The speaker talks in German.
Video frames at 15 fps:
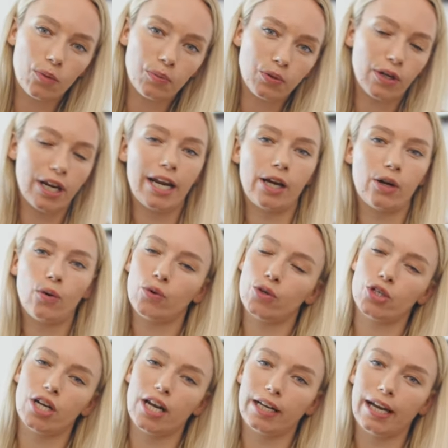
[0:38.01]
ob du an einer
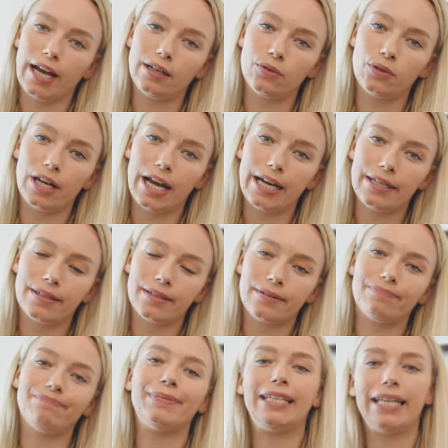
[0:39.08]
chronischen Erkrankung leidest,